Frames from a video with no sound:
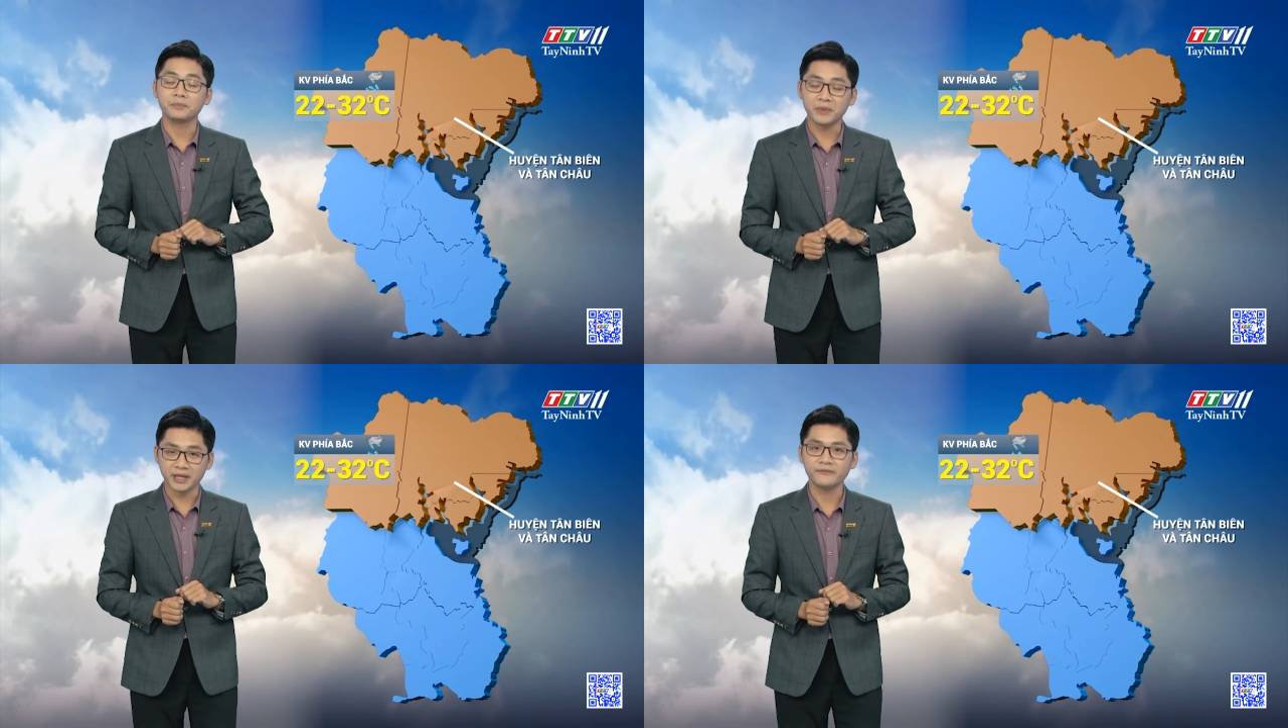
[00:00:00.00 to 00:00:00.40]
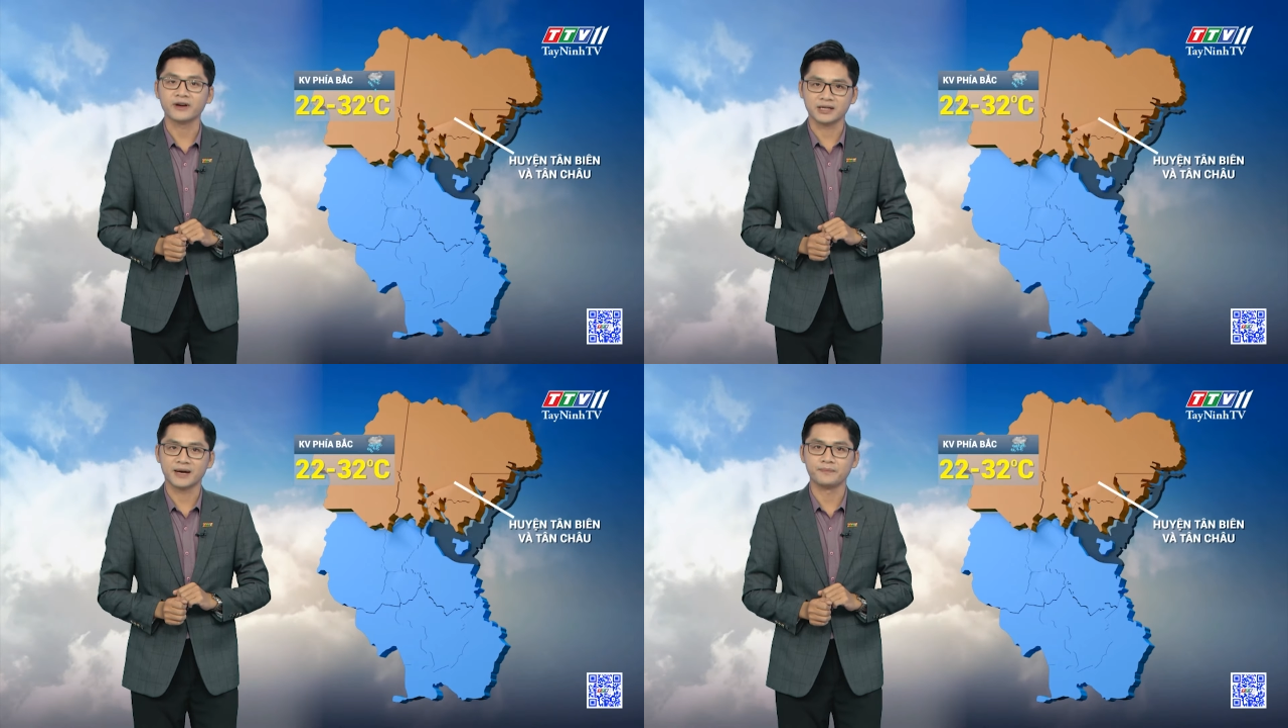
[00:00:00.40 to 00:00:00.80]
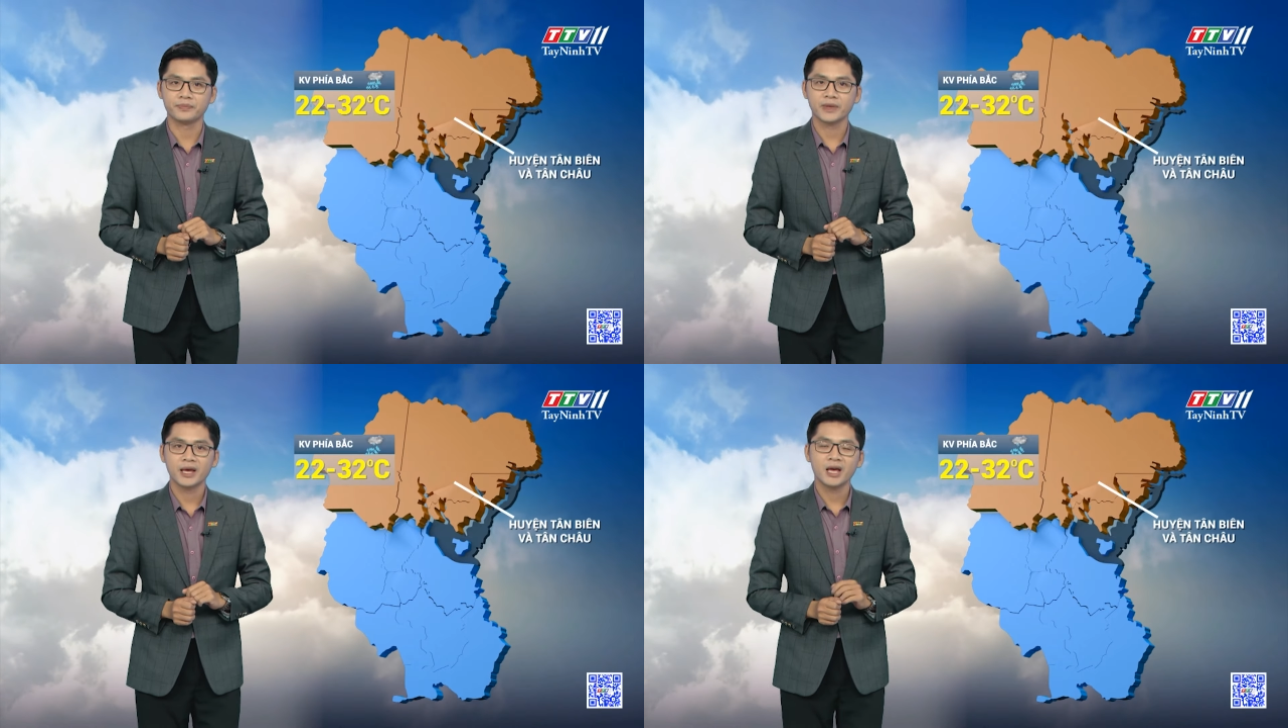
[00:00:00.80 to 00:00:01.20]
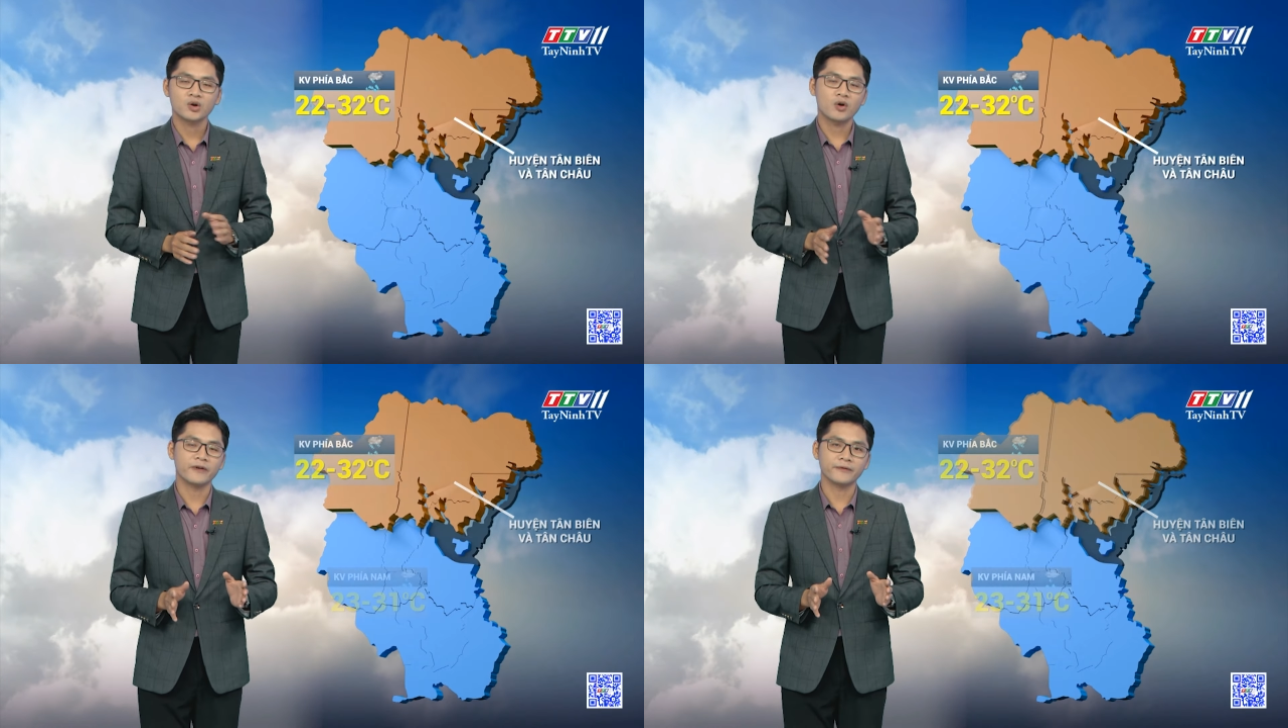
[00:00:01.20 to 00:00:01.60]
99%.
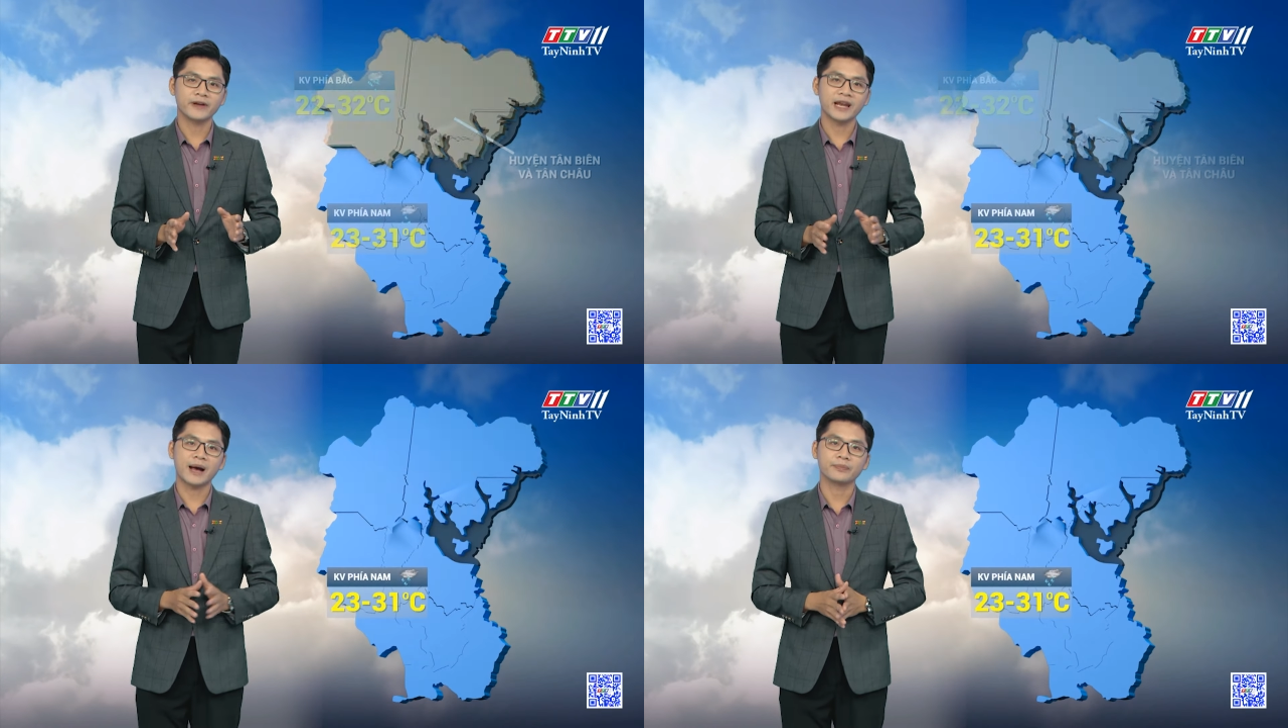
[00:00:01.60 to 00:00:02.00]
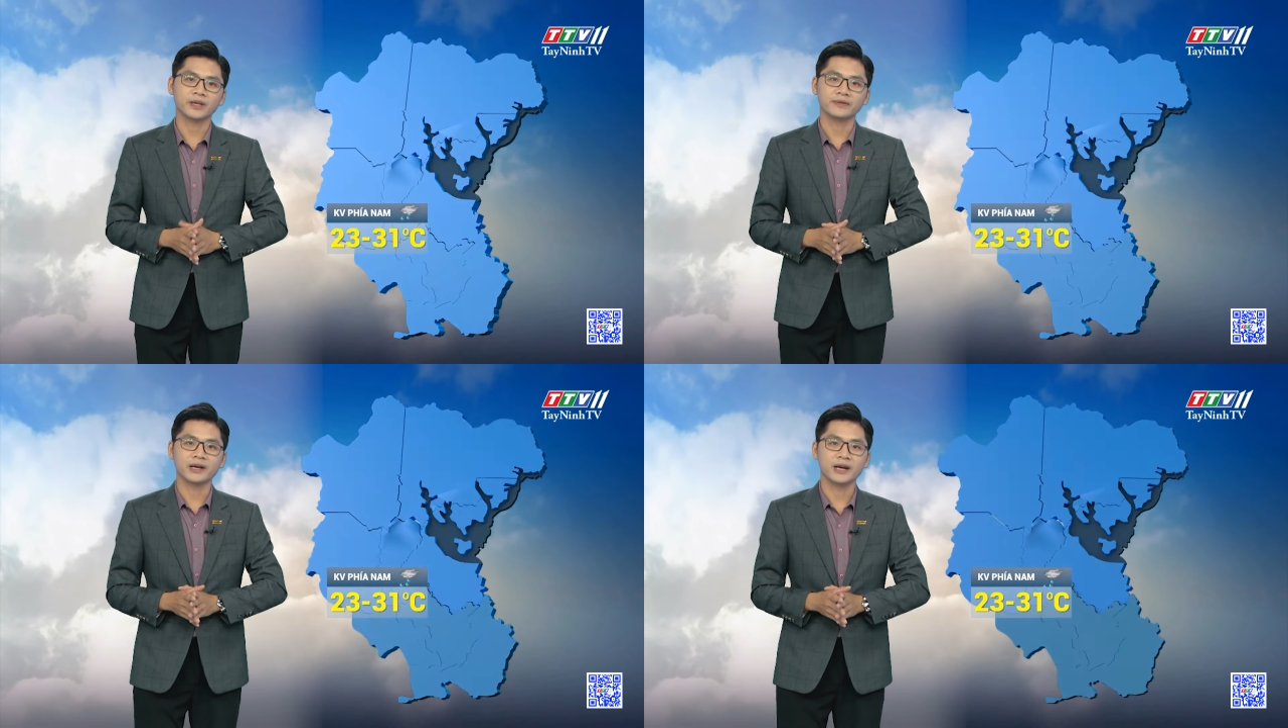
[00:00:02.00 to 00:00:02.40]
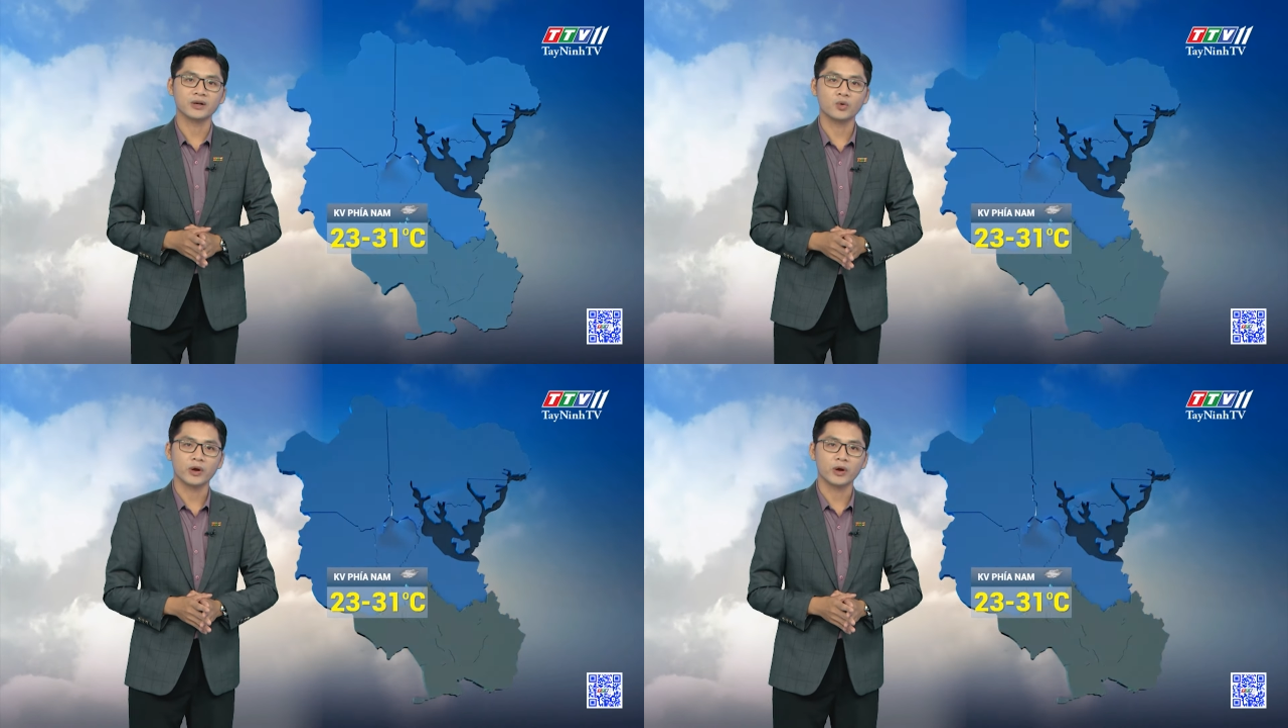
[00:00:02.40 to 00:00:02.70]
Khu vực phía Nam tỉnh Tây Ninh,